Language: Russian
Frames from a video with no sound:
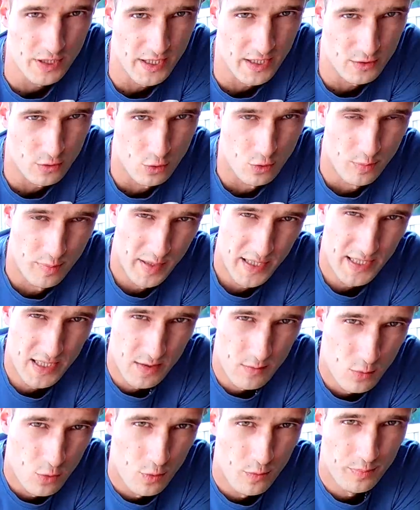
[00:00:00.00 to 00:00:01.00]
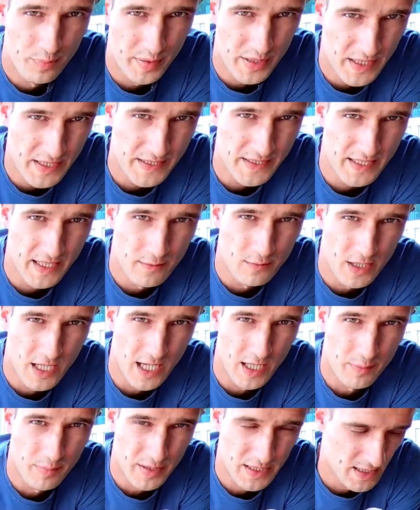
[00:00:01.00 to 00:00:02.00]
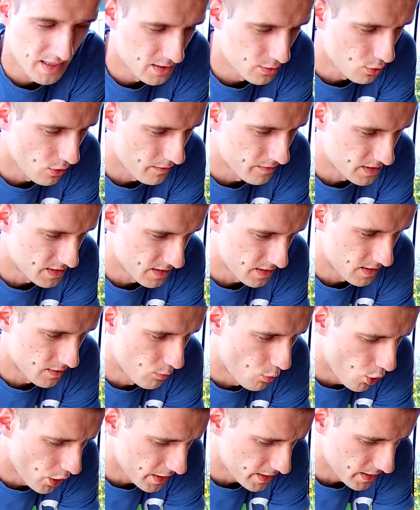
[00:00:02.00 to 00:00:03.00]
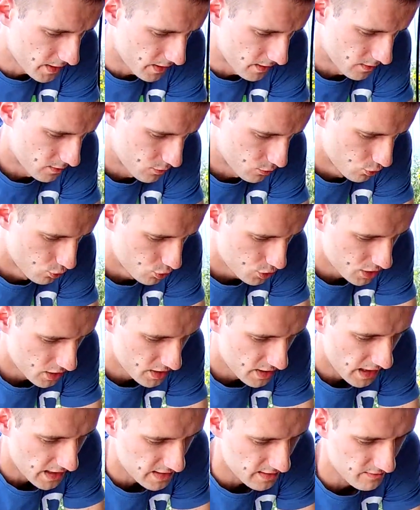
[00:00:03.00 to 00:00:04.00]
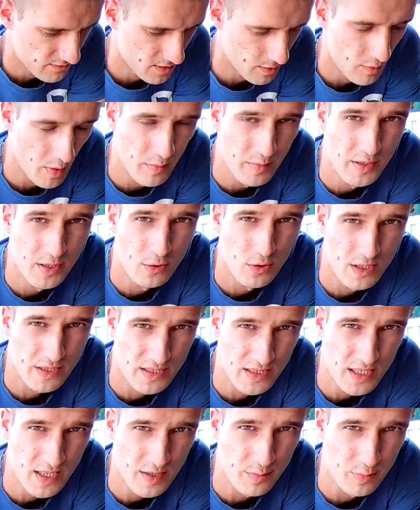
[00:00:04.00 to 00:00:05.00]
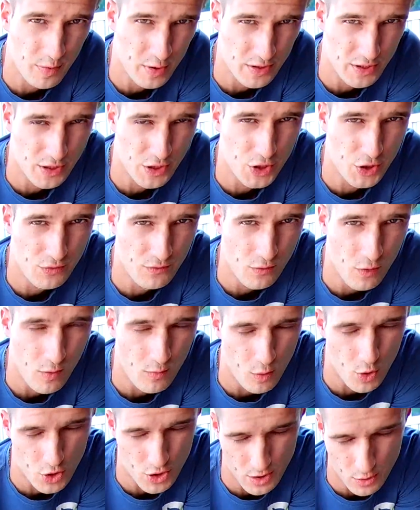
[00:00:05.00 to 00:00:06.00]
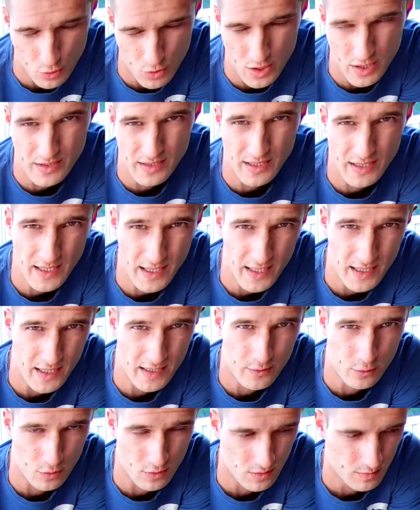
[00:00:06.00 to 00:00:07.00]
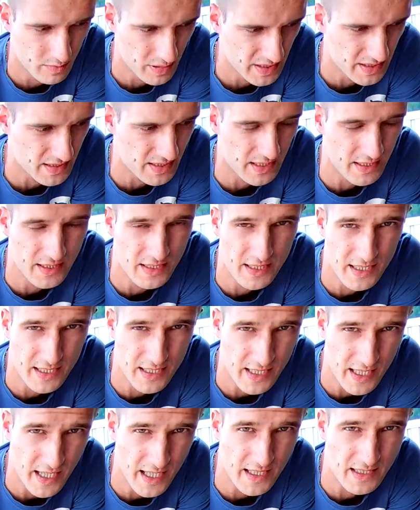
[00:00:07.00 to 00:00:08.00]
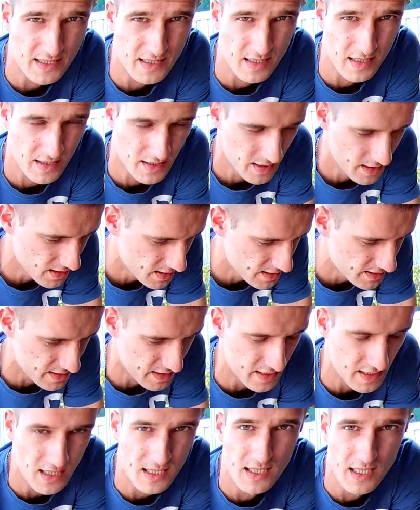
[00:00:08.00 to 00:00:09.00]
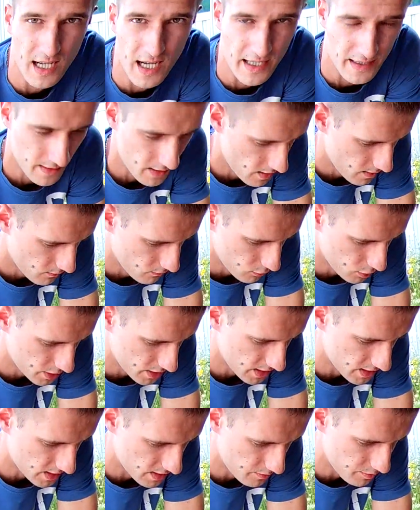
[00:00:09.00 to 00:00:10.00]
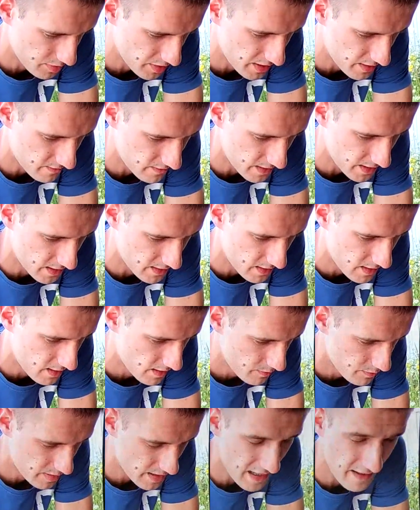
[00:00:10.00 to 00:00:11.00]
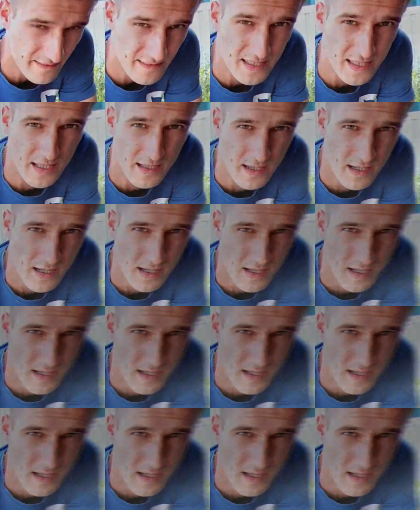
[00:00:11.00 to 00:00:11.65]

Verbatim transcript: треснул. Поэтому перед тем, как подготовиться к мойке, нужно дать автомобилю остыть, после чего можно уже заехать, он быстро не нагреется или затолкать. Вот это первое правило –